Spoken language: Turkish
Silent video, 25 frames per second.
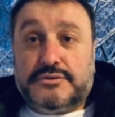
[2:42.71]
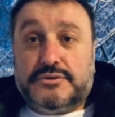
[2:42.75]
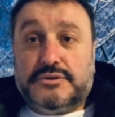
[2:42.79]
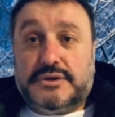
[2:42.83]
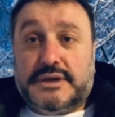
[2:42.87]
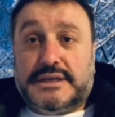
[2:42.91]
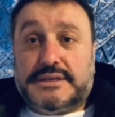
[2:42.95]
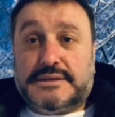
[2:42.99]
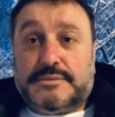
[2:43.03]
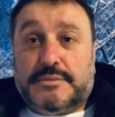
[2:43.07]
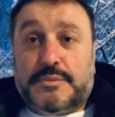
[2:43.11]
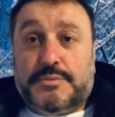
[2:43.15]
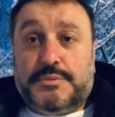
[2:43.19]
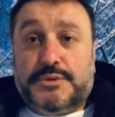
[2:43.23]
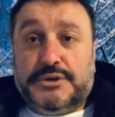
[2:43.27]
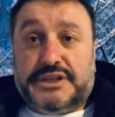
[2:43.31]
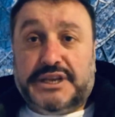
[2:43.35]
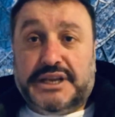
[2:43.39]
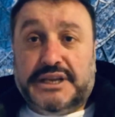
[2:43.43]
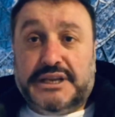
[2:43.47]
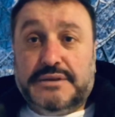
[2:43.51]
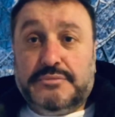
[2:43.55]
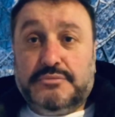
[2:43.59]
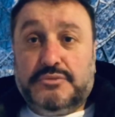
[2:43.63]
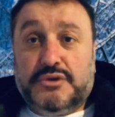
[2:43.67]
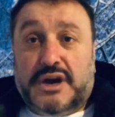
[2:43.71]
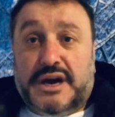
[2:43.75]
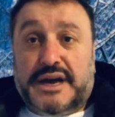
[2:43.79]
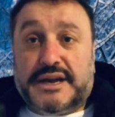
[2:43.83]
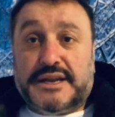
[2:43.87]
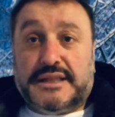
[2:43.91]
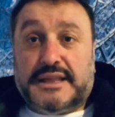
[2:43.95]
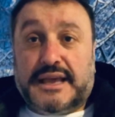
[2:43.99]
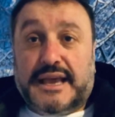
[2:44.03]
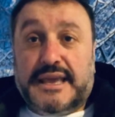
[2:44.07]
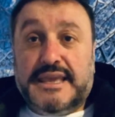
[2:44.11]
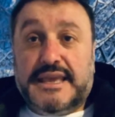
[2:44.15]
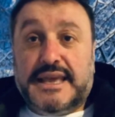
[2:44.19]
Acaba Putin bu
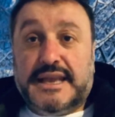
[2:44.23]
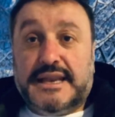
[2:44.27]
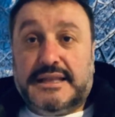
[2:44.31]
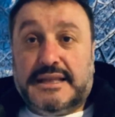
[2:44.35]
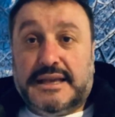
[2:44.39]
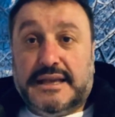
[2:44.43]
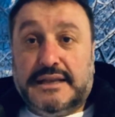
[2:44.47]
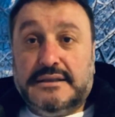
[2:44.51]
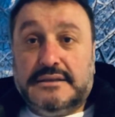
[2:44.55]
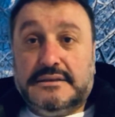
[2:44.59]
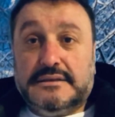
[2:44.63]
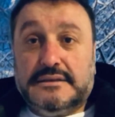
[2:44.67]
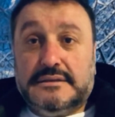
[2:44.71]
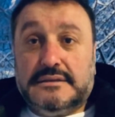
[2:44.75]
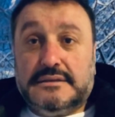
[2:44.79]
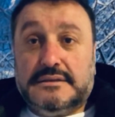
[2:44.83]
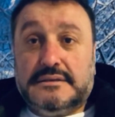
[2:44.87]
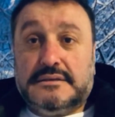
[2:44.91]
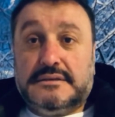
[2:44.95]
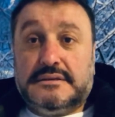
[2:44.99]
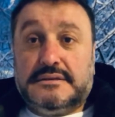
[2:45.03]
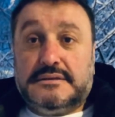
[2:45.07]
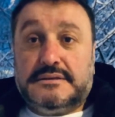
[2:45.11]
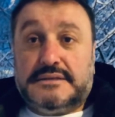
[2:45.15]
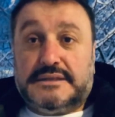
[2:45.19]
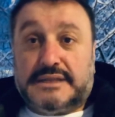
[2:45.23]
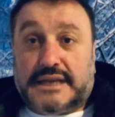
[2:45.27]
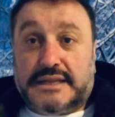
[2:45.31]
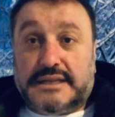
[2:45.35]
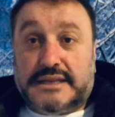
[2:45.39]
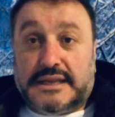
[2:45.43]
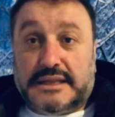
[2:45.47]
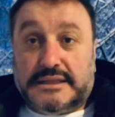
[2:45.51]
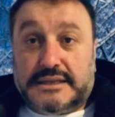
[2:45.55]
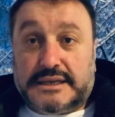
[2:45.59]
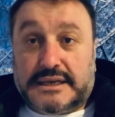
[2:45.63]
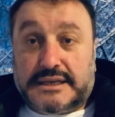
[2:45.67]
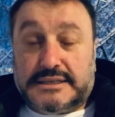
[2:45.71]
haritayı yeniden
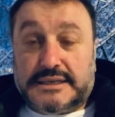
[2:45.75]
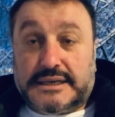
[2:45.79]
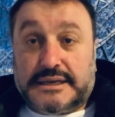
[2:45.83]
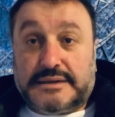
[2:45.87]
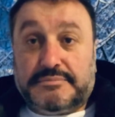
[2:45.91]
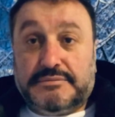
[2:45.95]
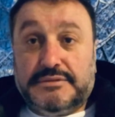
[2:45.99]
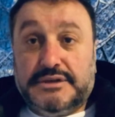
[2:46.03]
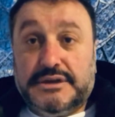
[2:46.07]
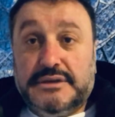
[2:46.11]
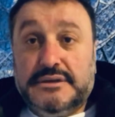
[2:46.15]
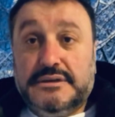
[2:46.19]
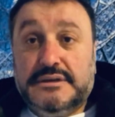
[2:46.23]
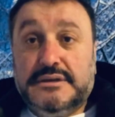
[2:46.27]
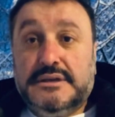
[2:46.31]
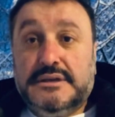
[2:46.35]
canlandıracak mı?